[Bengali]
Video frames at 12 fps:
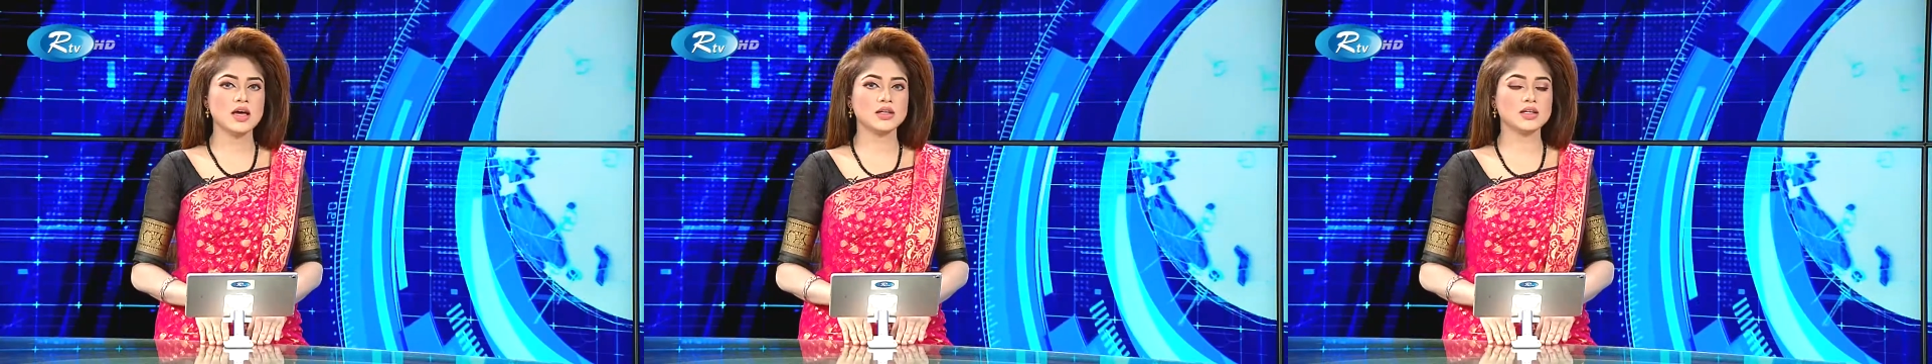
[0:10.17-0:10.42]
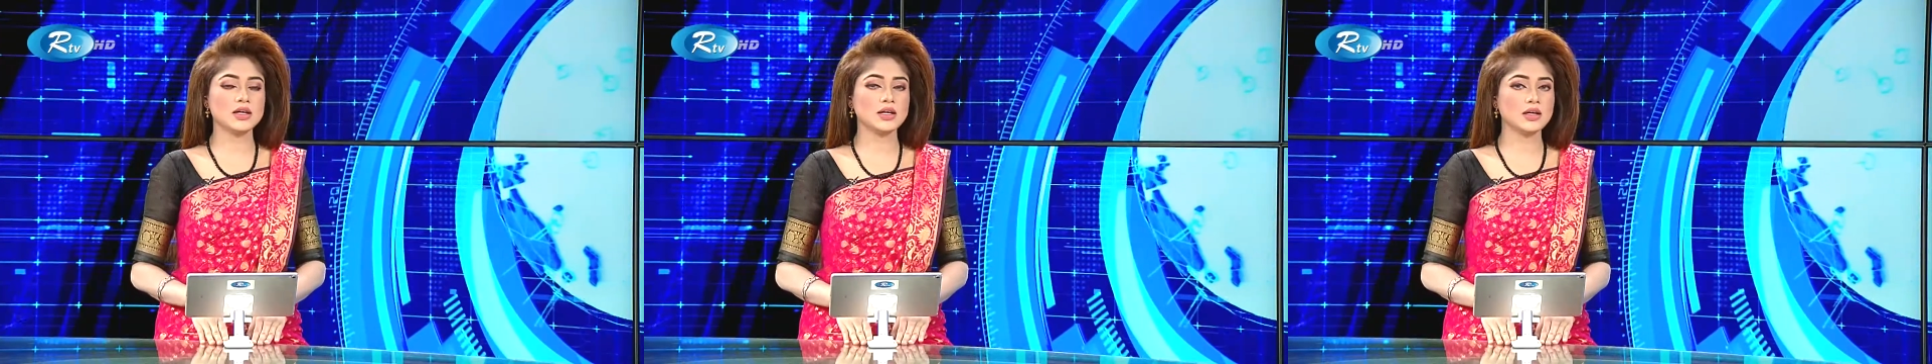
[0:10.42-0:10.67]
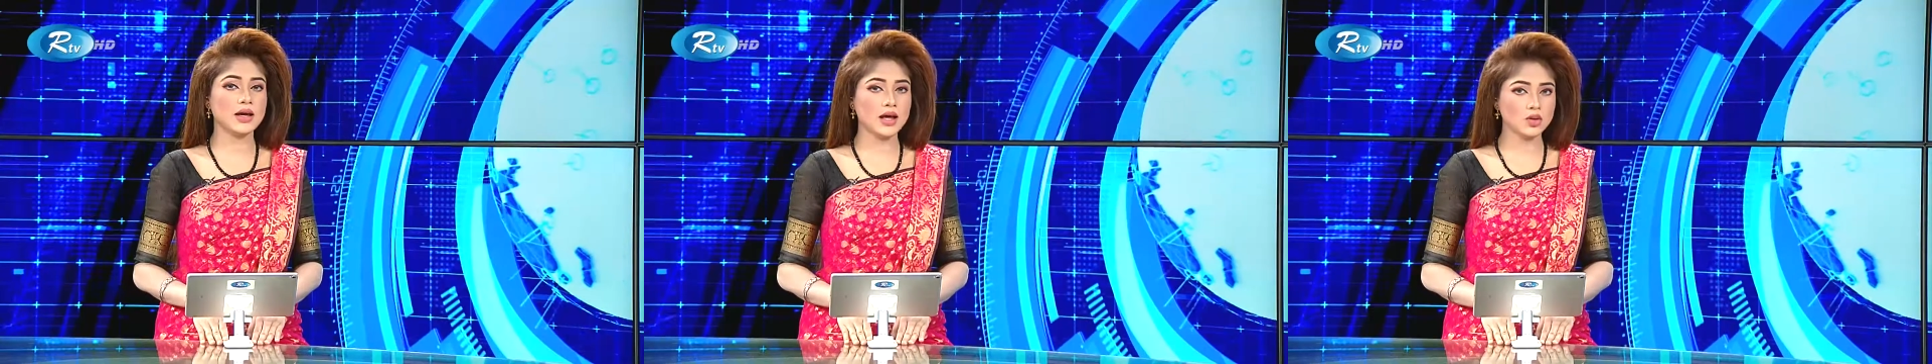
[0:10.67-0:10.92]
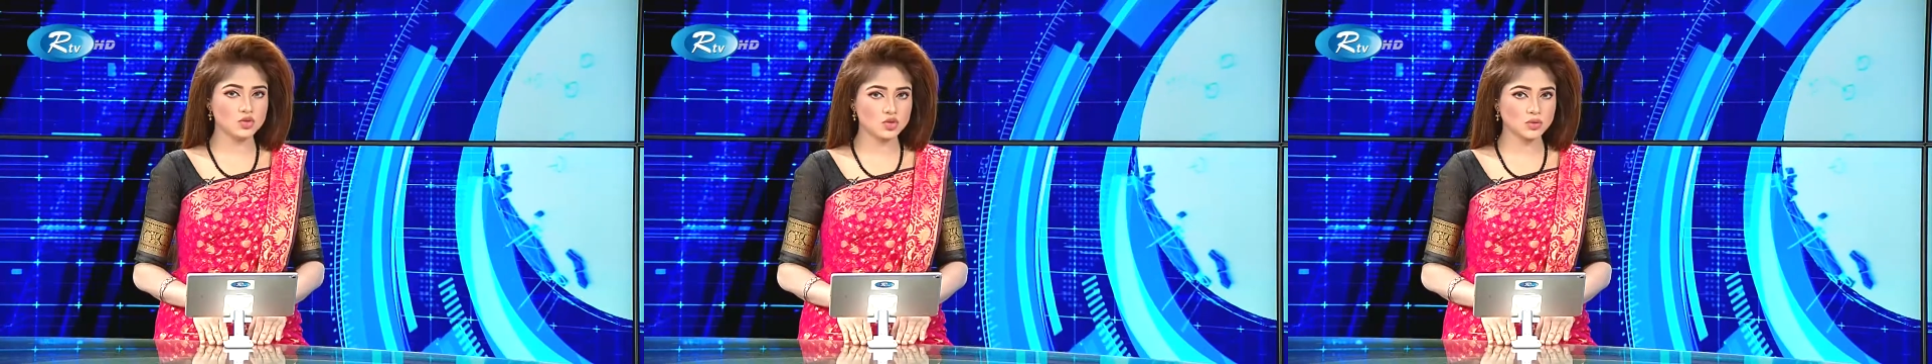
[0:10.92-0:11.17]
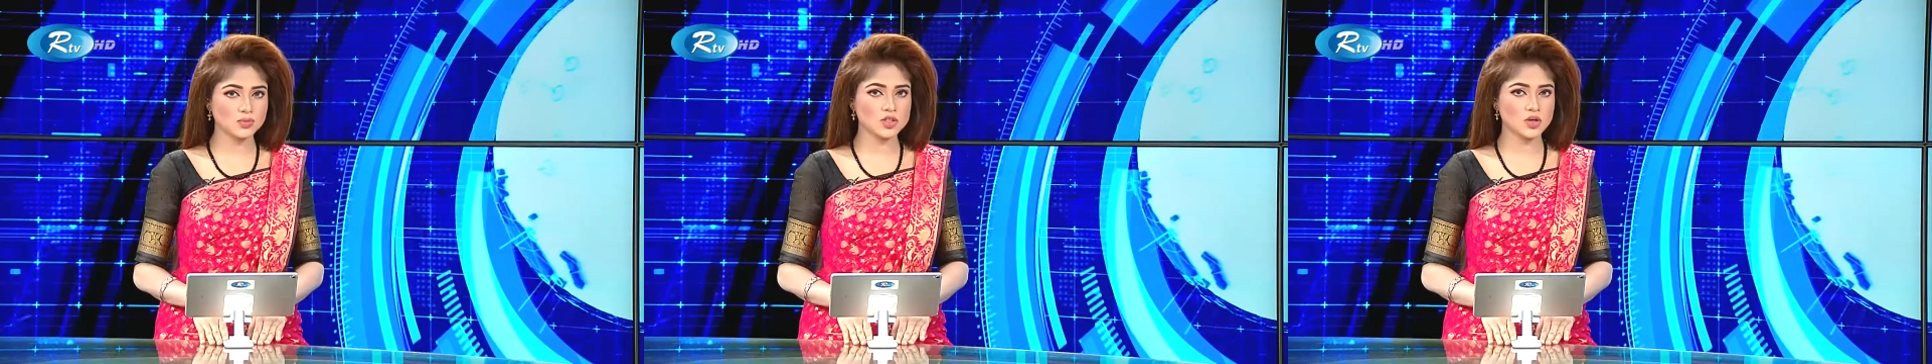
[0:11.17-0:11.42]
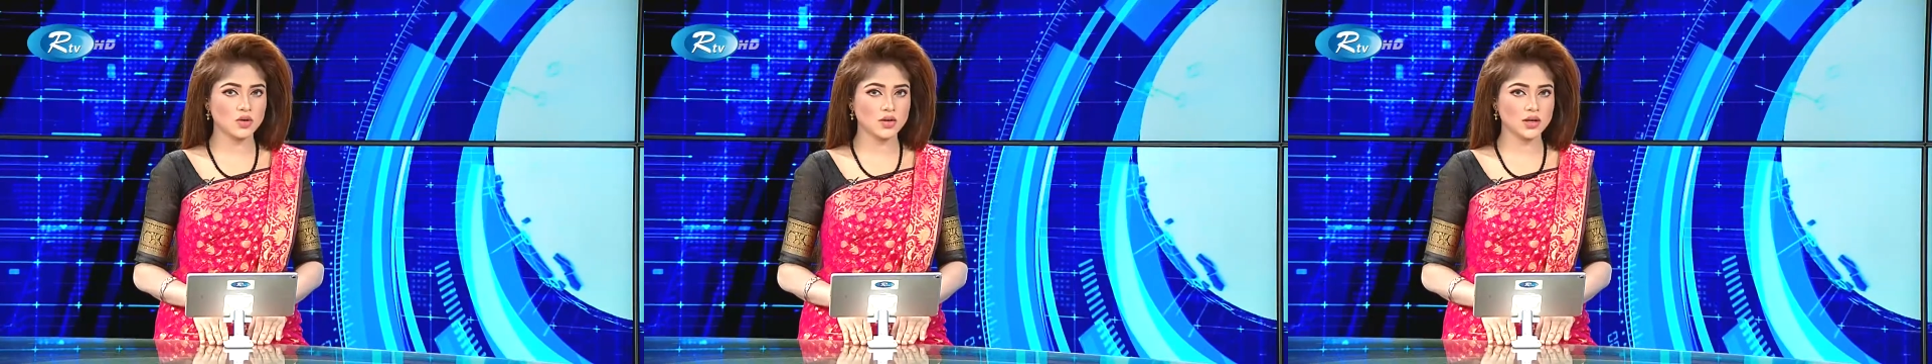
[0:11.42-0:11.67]
এদিকে গেল
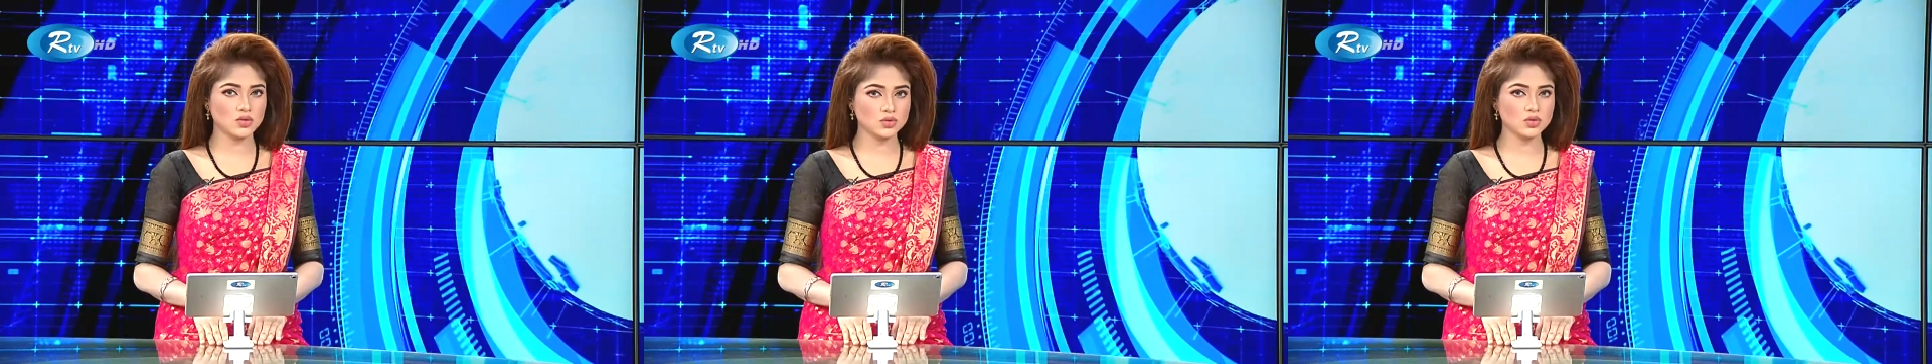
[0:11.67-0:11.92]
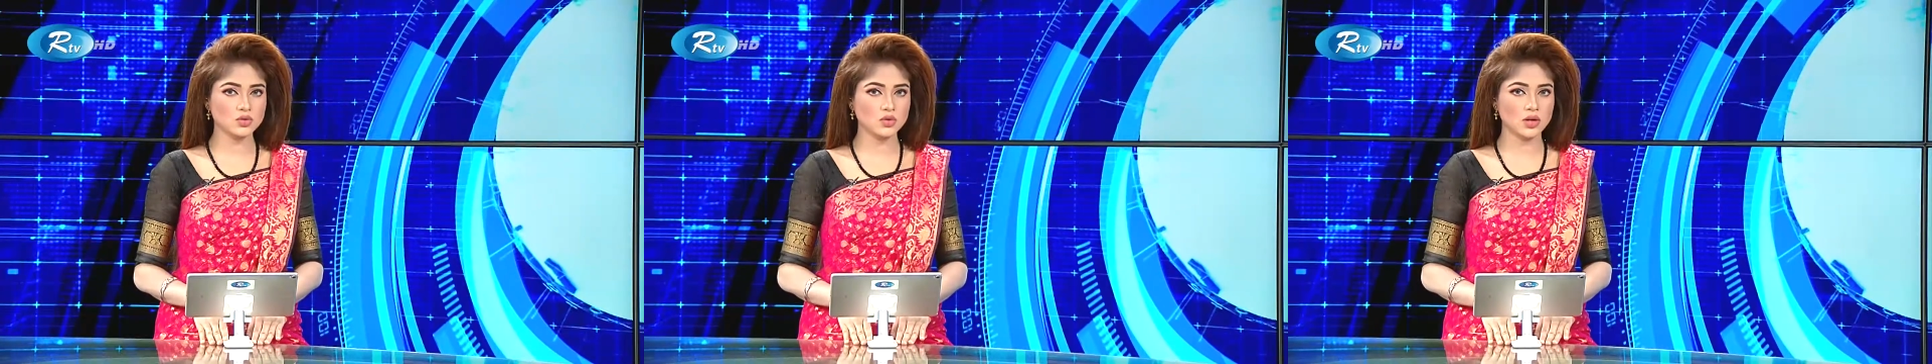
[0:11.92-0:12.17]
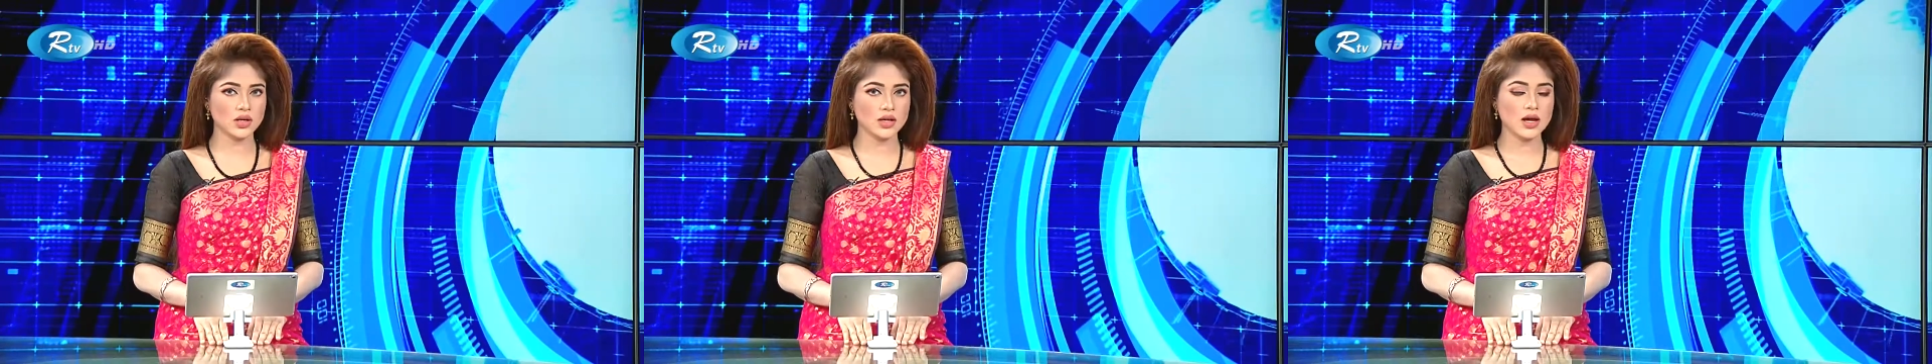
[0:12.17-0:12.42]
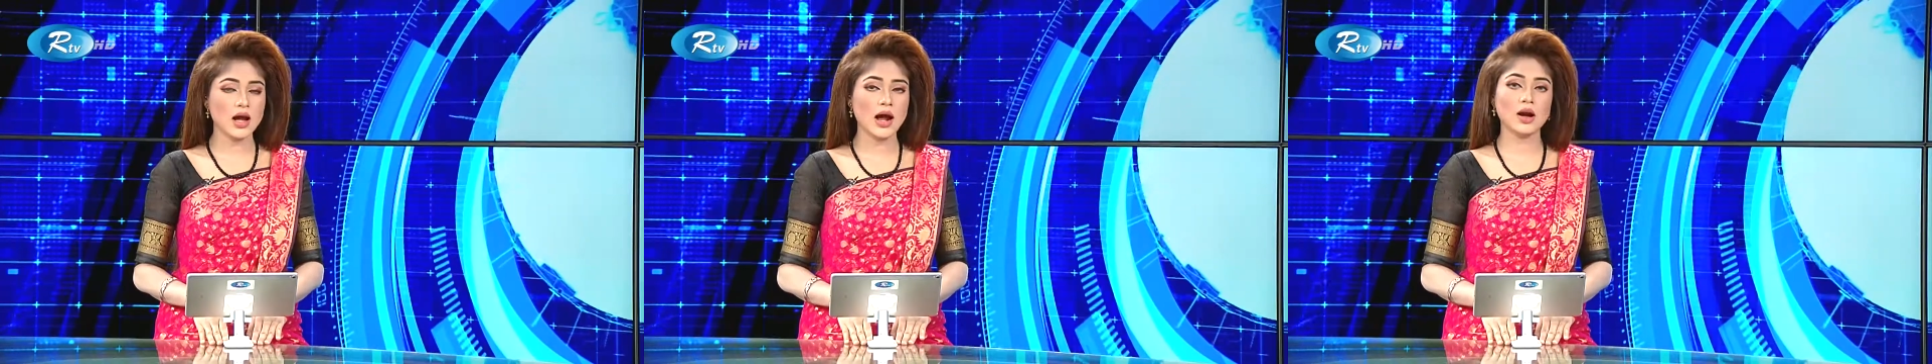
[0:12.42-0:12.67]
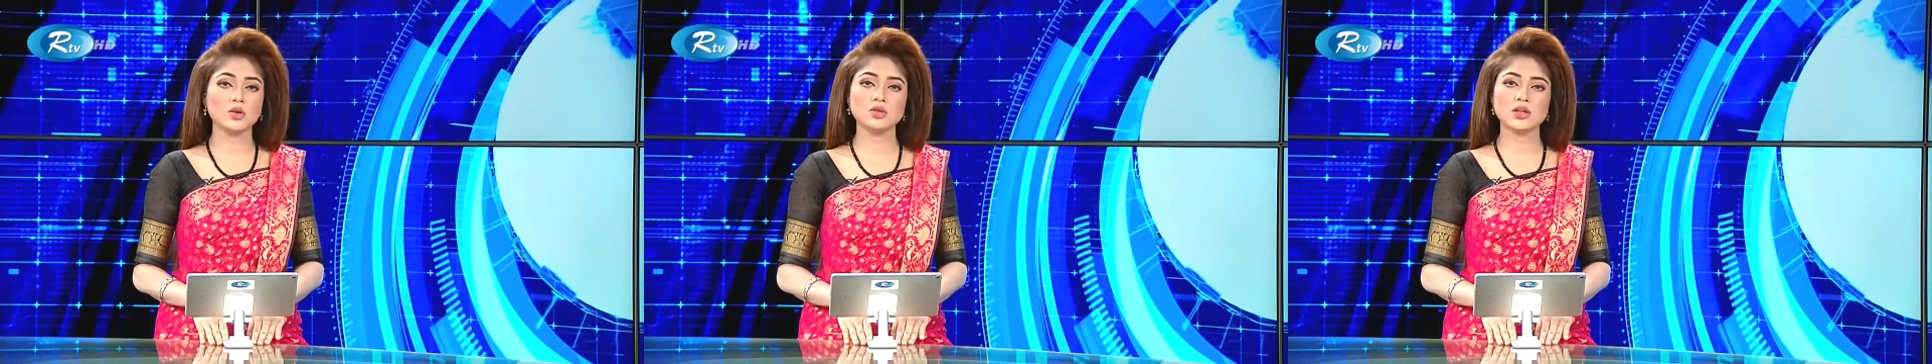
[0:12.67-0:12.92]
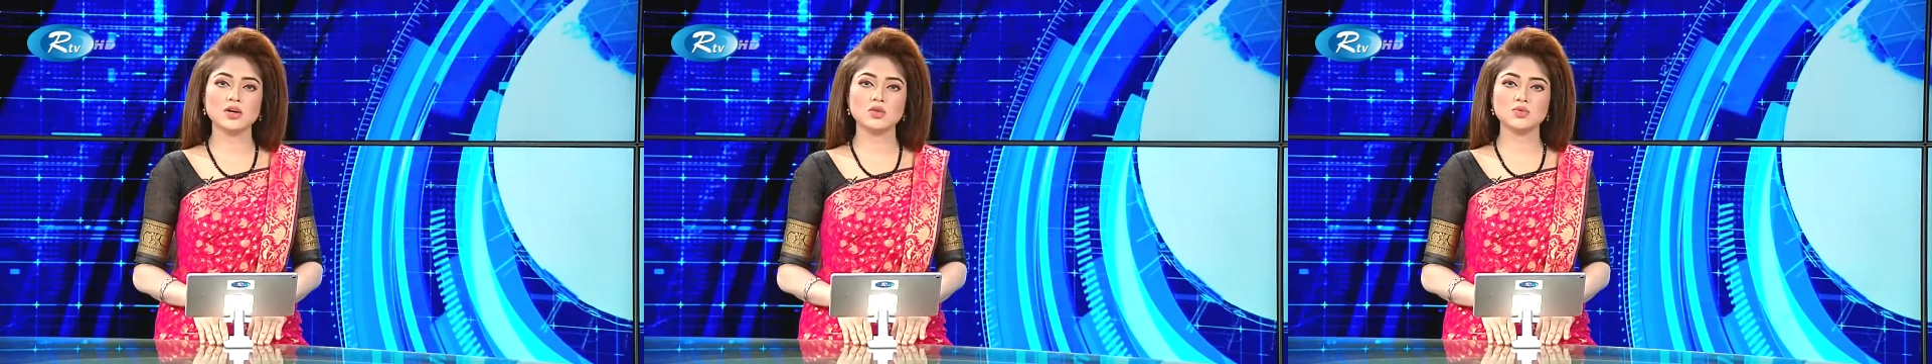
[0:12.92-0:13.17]
চব্বিশ ঘন্টায় নতুন করে আরও
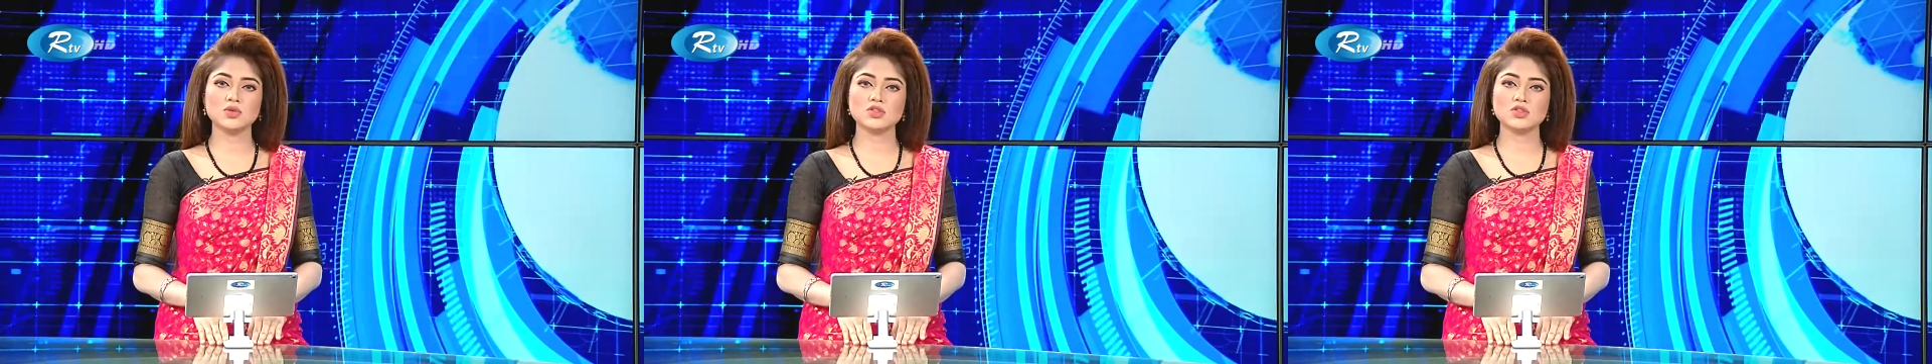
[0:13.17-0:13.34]
তিরানব্বই